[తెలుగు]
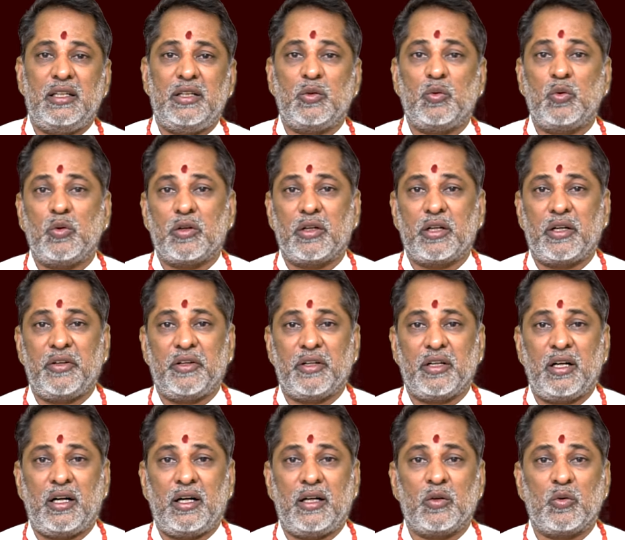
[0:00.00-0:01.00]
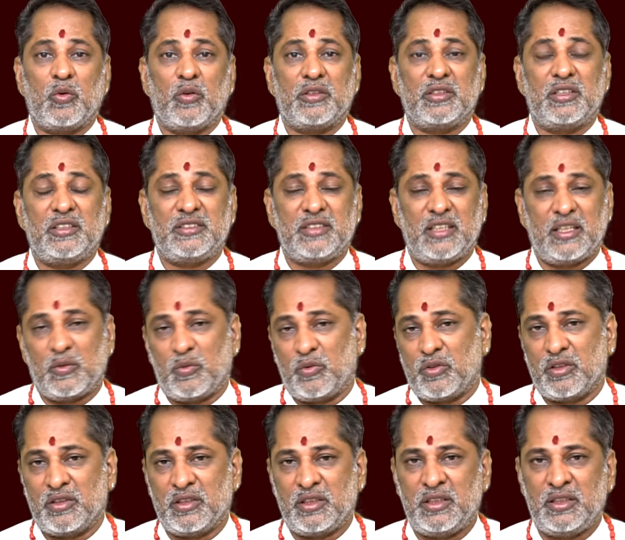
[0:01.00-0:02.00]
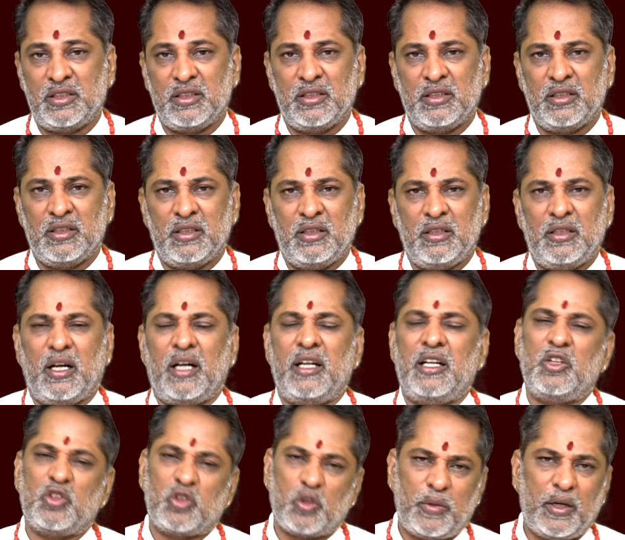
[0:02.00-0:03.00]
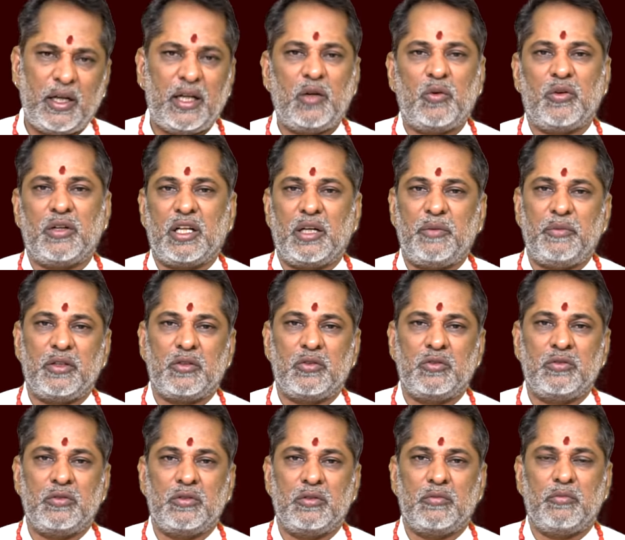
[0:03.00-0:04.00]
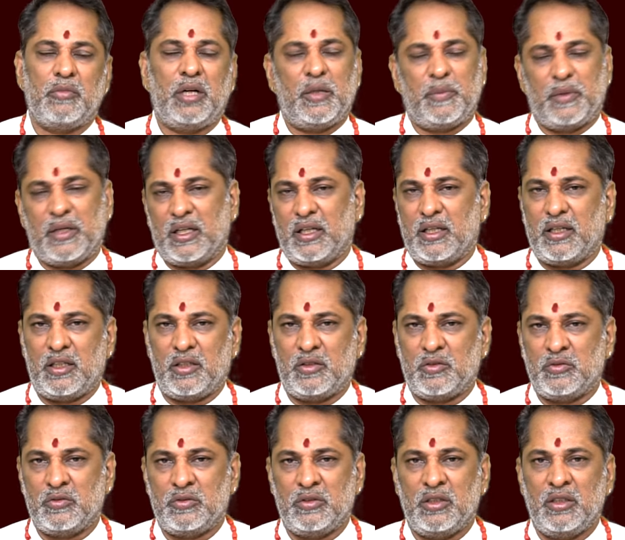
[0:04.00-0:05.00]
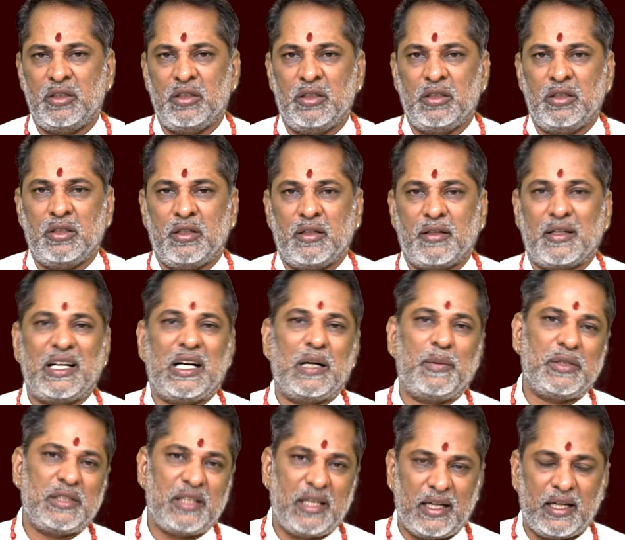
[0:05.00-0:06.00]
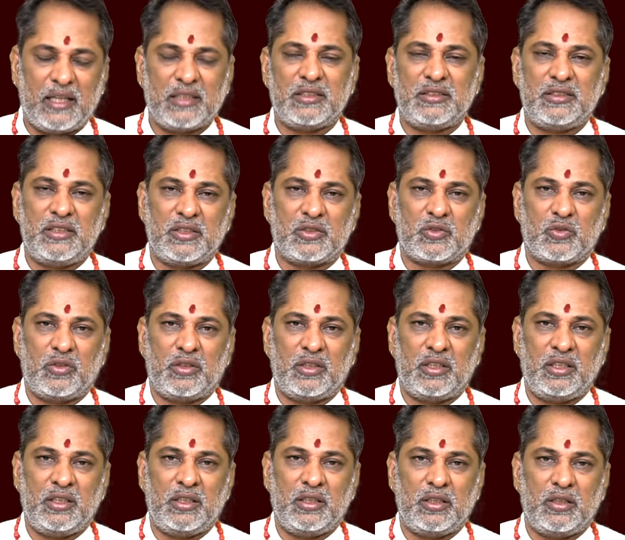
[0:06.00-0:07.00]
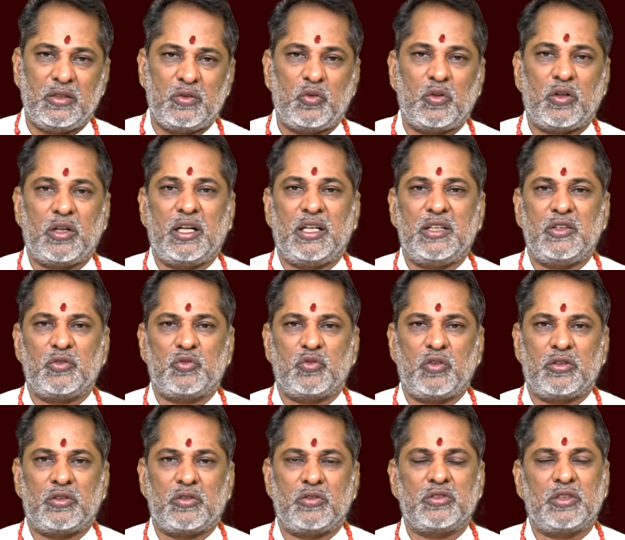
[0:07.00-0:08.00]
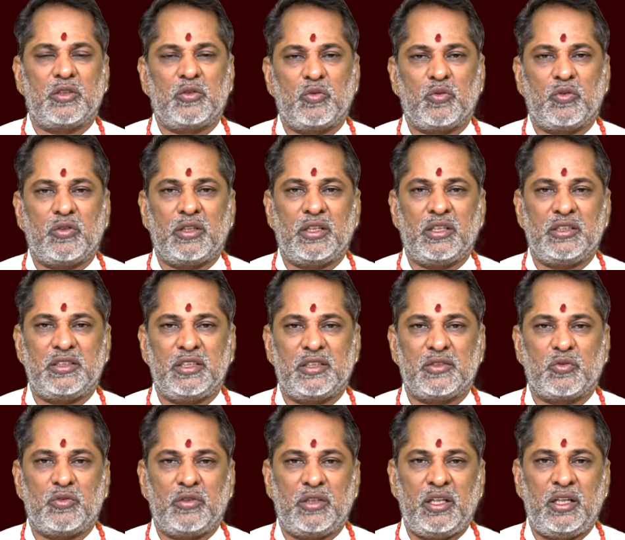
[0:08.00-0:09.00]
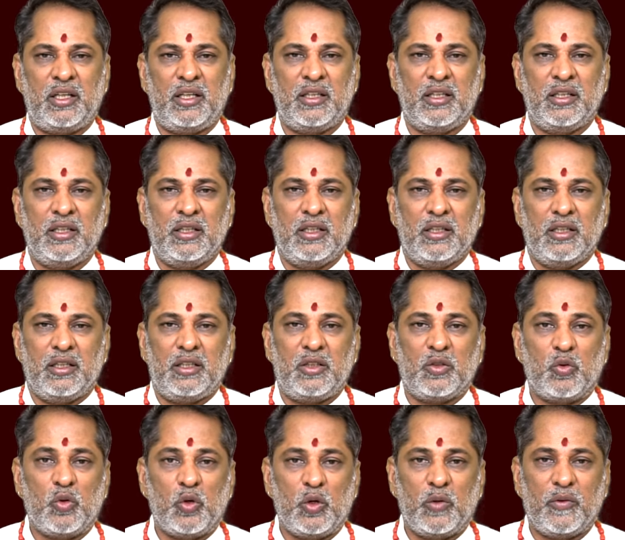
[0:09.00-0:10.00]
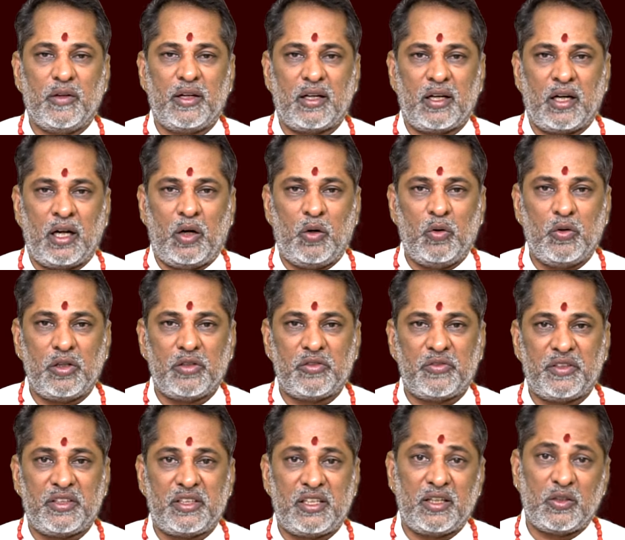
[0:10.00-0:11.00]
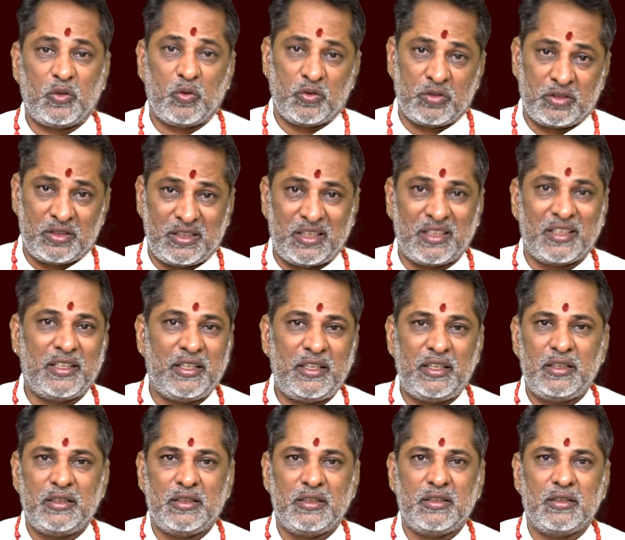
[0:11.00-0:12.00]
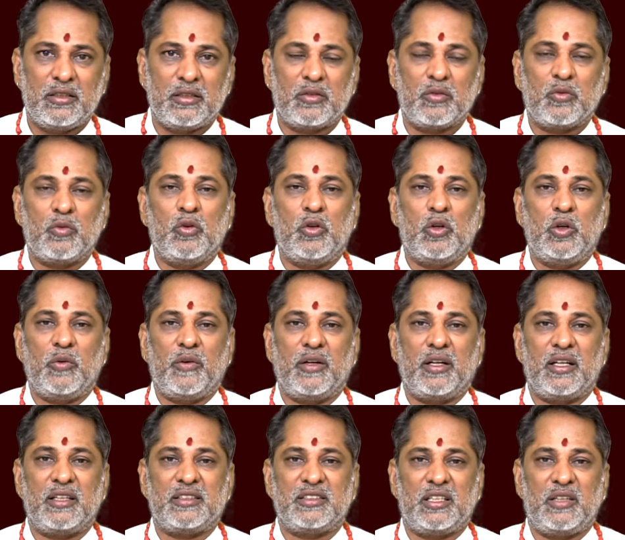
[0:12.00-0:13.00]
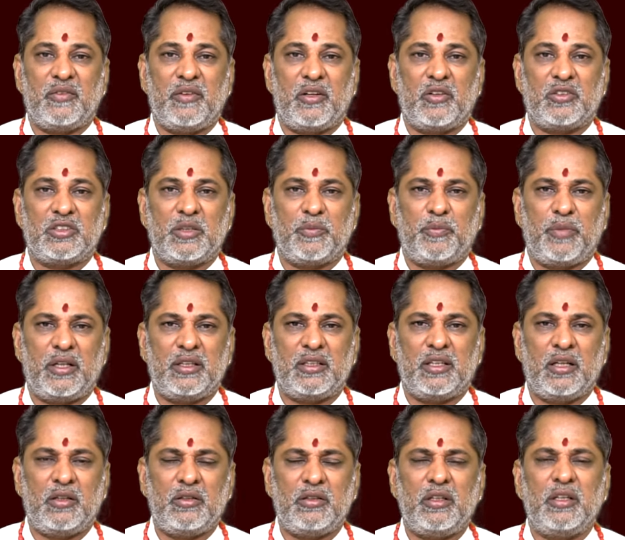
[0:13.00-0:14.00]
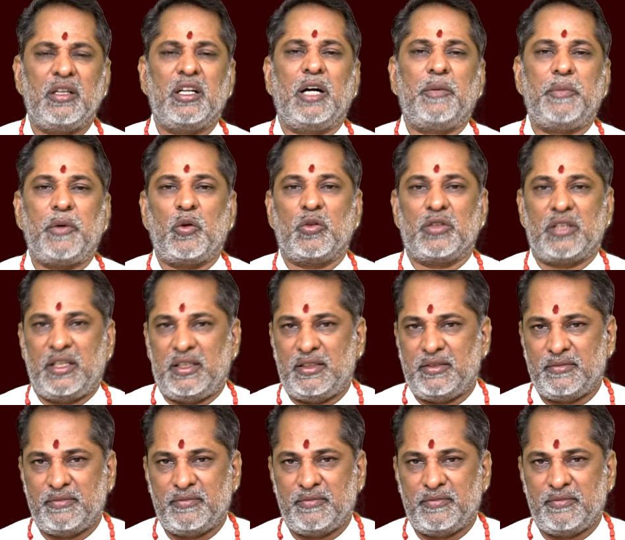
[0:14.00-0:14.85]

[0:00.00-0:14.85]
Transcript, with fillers: ఈ గురుగ్రహం యొక్క అనుకూల సంచారం ఉంటుంది అన్ని శుభాలే ఉంటాయి మీకు భయపడక్కర్లేదు గణపతి ఆరాధన చేసుకోండి దుర్గాదేవి స్తోత్రం చదువుకోండి చేసుకుంటే ఈ గురుడు వల్ల రాహుకేతుడు వ్యతిరేకం తగ్గి గురుడు వల్ల శని వల్ల వచ్చే ఫలితాలు ఇంకా పెరుగుతాయి